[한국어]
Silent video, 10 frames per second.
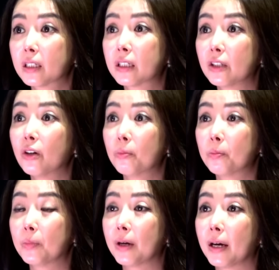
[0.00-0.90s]

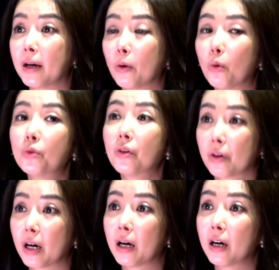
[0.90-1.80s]
기업의
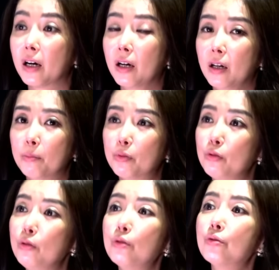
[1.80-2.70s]
오너가 네.
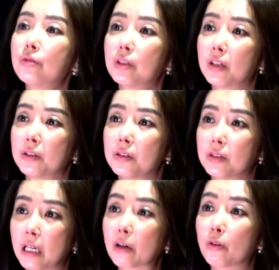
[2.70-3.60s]
불륜이라는
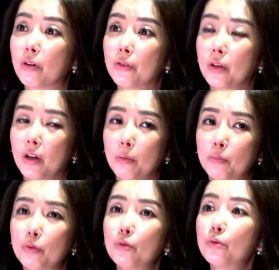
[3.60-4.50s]
사건,
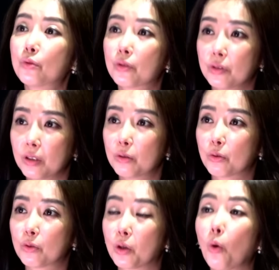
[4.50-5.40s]
불륜으로 끝나는
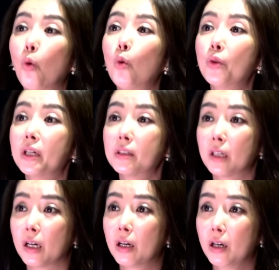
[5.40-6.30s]
것 때문에
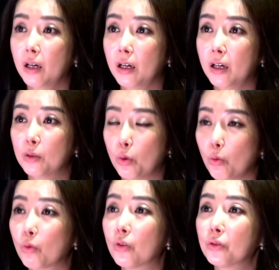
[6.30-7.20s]
혼외자,
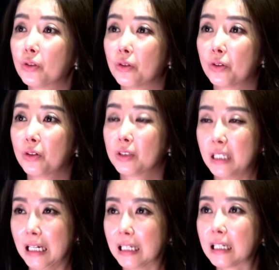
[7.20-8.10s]
동거녀,
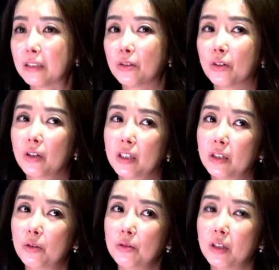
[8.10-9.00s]
상간녀
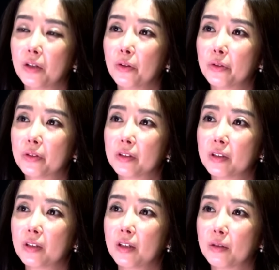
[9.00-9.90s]
이런
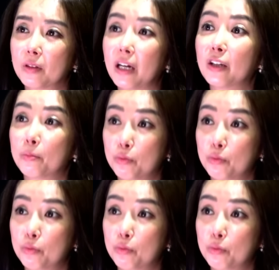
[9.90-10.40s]
단어들을 따라